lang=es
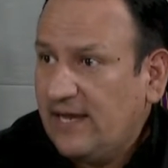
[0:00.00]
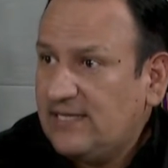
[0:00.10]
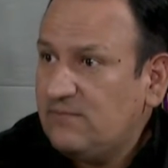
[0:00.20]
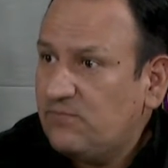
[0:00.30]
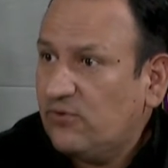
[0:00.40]

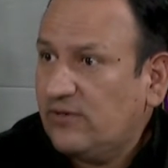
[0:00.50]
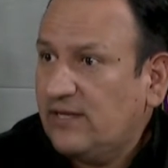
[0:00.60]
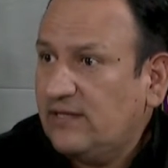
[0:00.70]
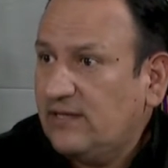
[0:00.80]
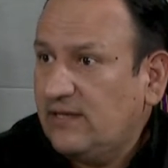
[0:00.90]
es
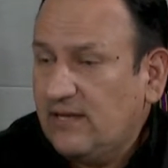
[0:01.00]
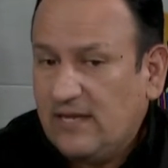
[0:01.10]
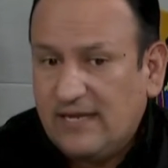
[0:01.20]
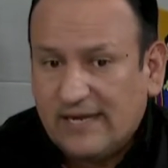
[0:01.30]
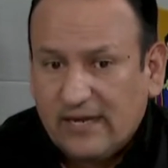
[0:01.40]
importante
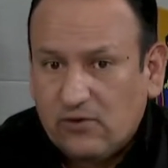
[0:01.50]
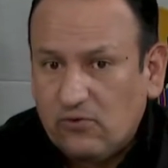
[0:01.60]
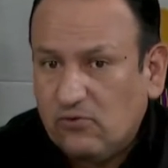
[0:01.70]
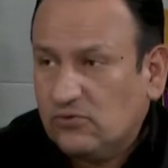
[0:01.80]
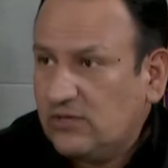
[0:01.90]

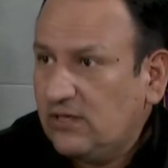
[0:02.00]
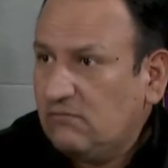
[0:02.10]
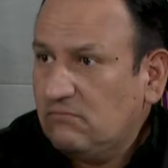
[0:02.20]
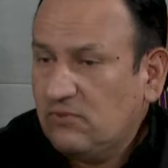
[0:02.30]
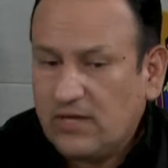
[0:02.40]
reconocer